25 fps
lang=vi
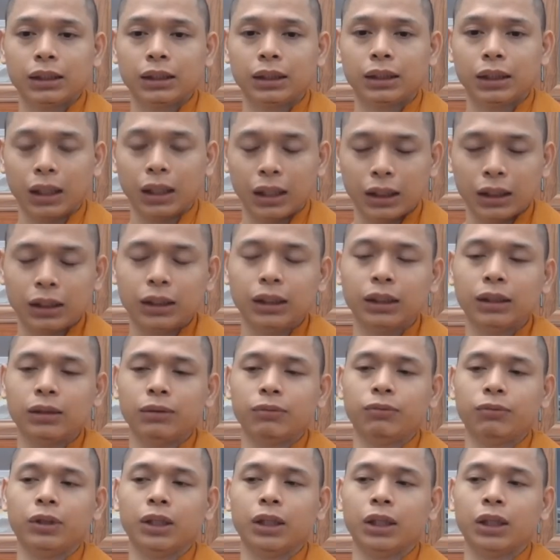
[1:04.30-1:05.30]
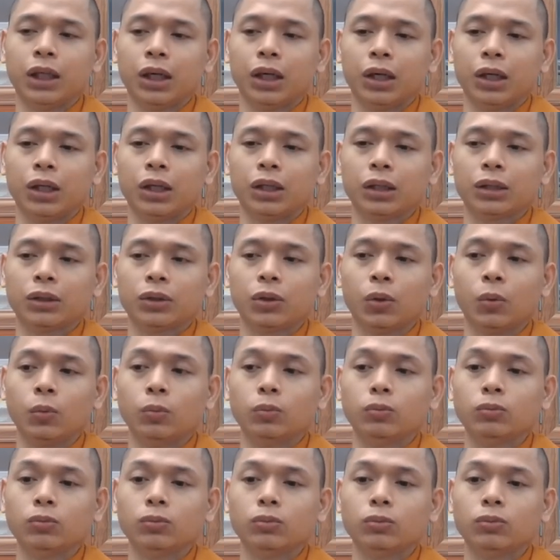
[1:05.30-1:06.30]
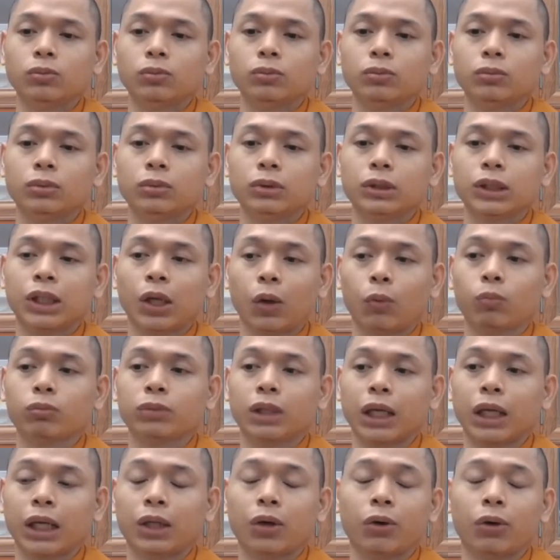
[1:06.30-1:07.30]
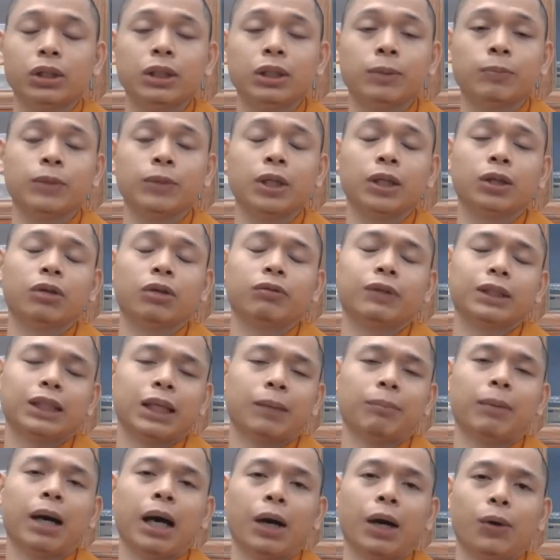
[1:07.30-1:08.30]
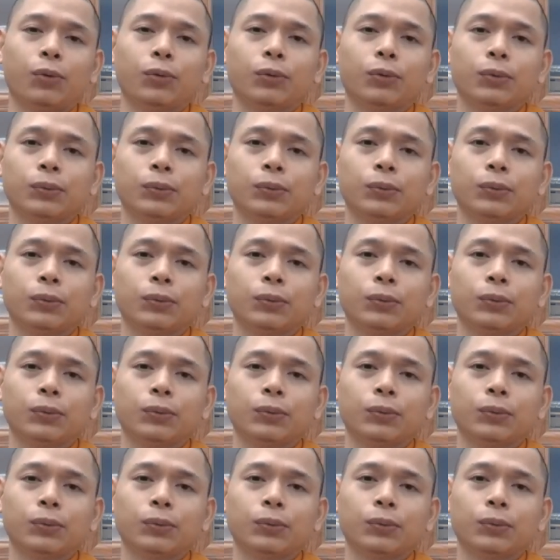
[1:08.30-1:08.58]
thì vị đó cũng không thay đổi niềm tin đối với tam bảo